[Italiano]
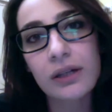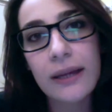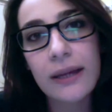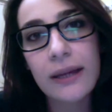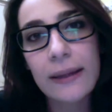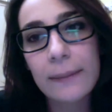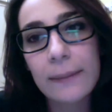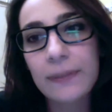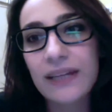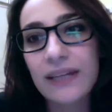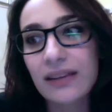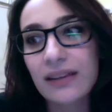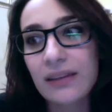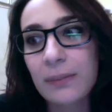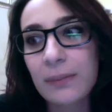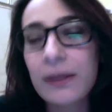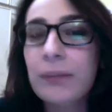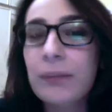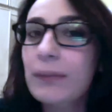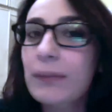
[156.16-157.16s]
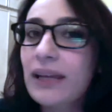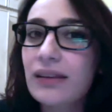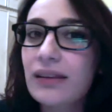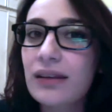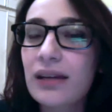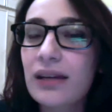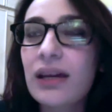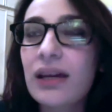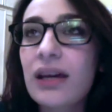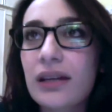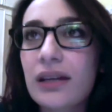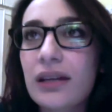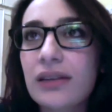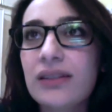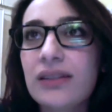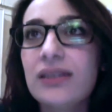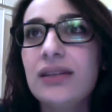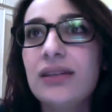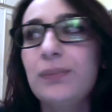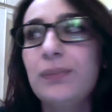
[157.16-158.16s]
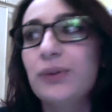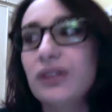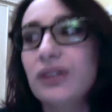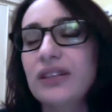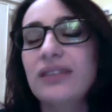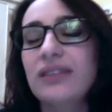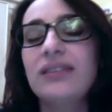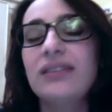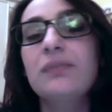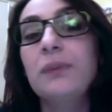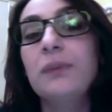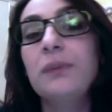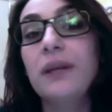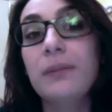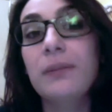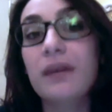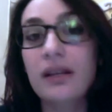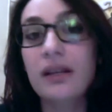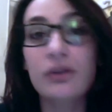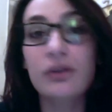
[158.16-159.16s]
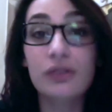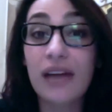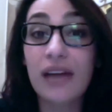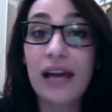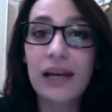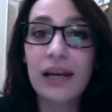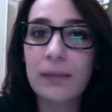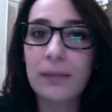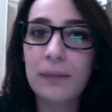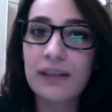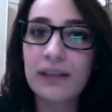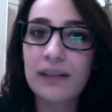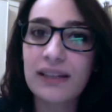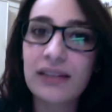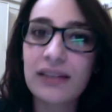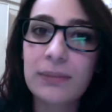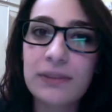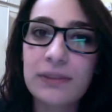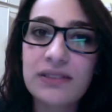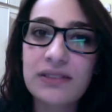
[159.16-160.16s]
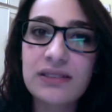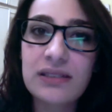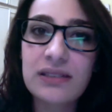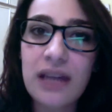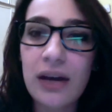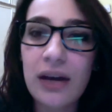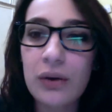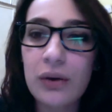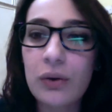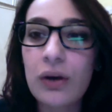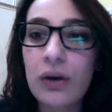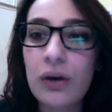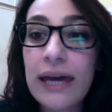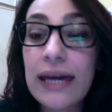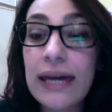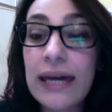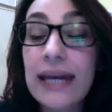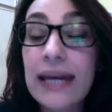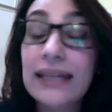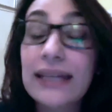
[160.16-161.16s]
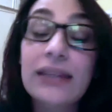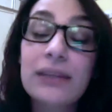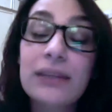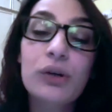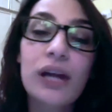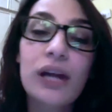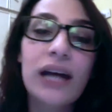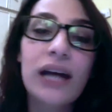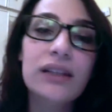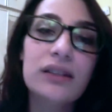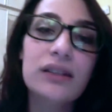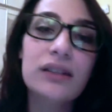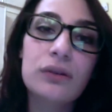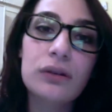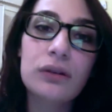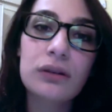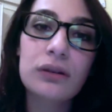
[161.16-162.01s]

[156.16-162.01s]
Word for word: perché ti permette di poterti esprimere totale libertà di pensiero pensiero ed è democratico.